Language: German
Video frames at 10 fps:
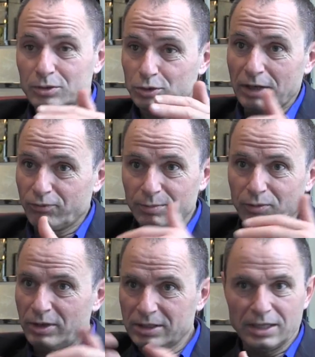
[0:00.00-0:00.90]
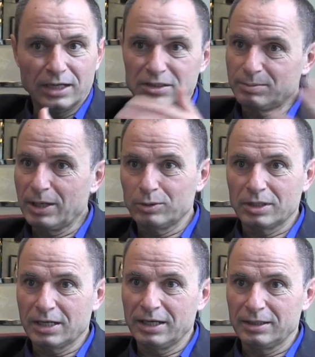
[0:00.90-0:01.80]
Das schaffen wir vielleicht gerade zwei oder
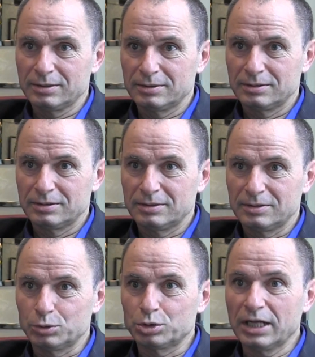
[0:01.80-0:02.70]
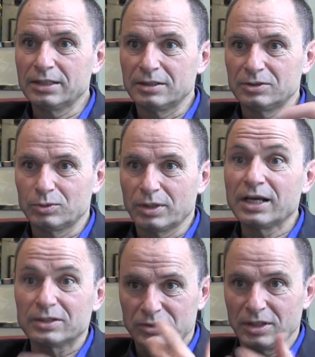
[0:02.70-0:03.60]
drei zustande zu
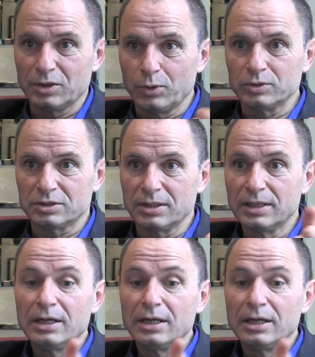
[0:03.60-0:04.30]
kriegen, also seriöse.